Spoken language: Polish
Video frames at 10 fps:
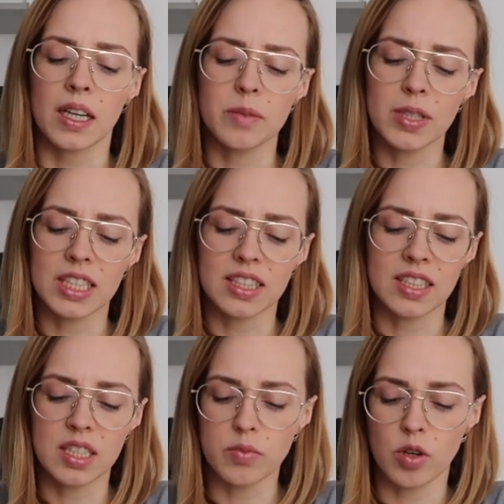Chyba na
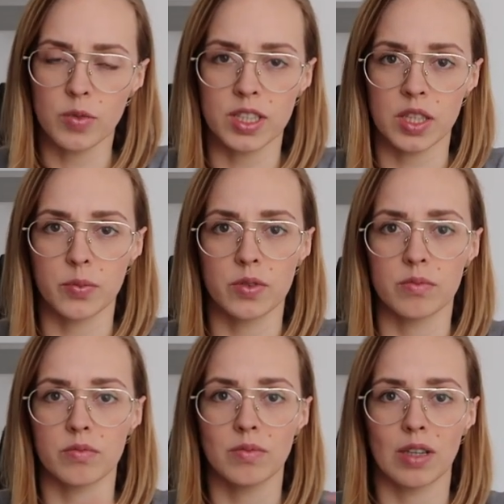ten moment,
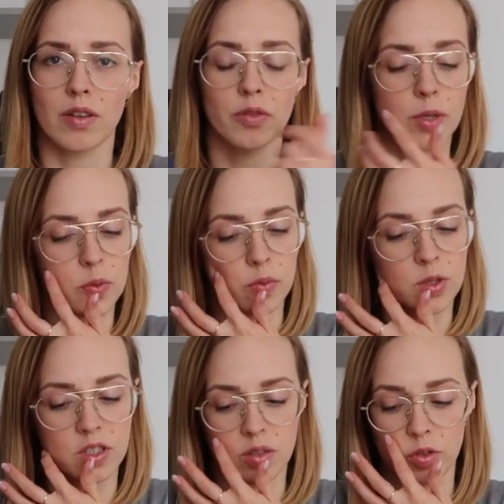jakbym miała wybrać
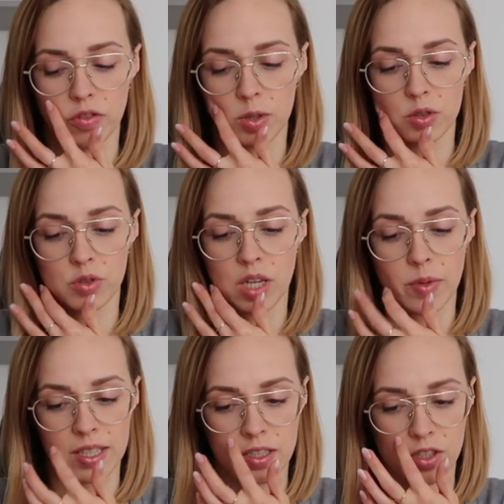pomiędzy tymi dwoma
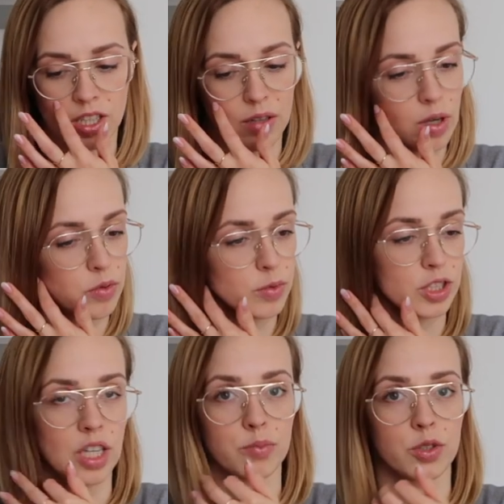książkami, a zaczynałabym i
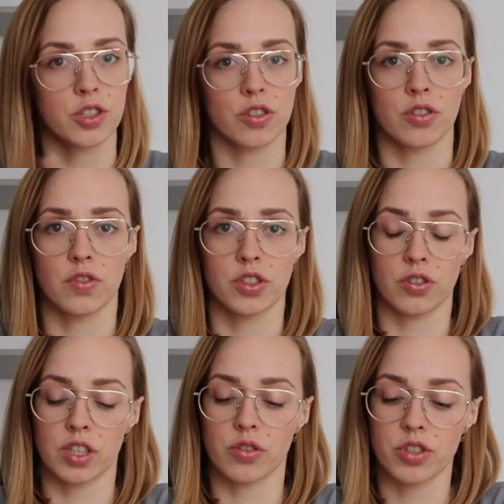chciałabym się czegoś dowiedzieć
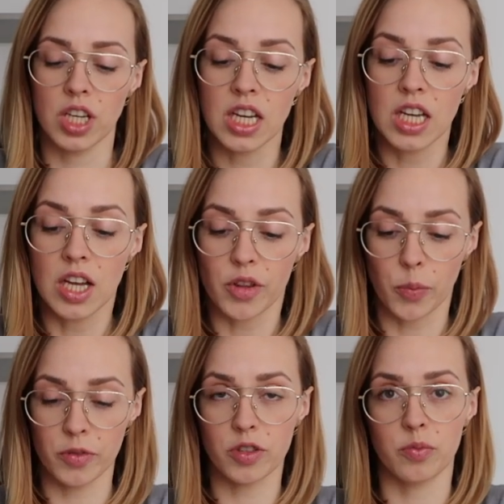o ketozie, to
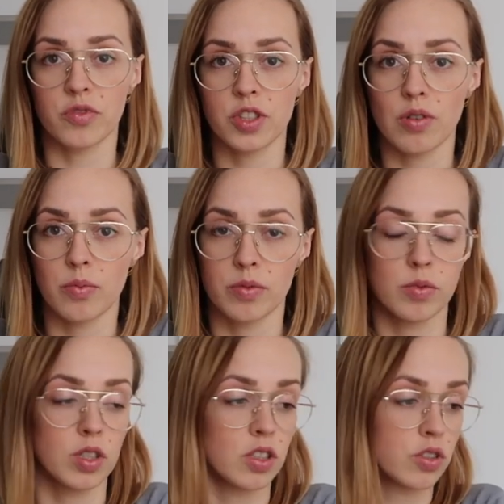pewnie
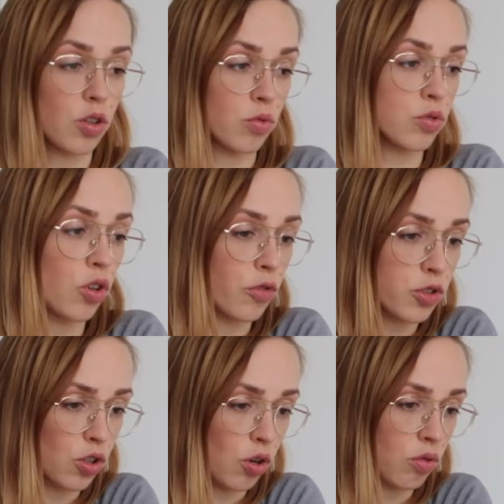wzięłabym e, tą
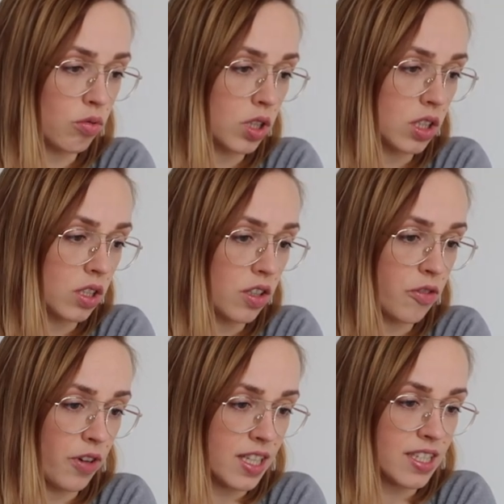nowszą
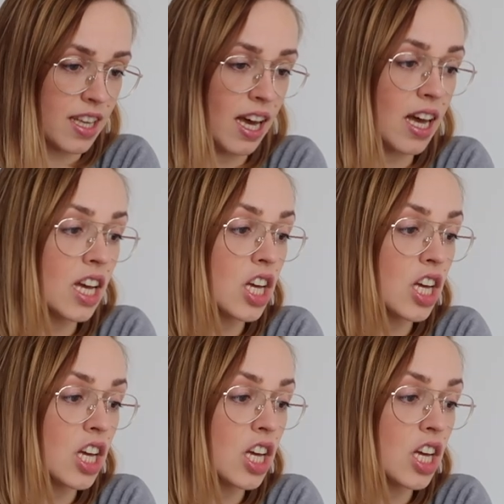e, wersję.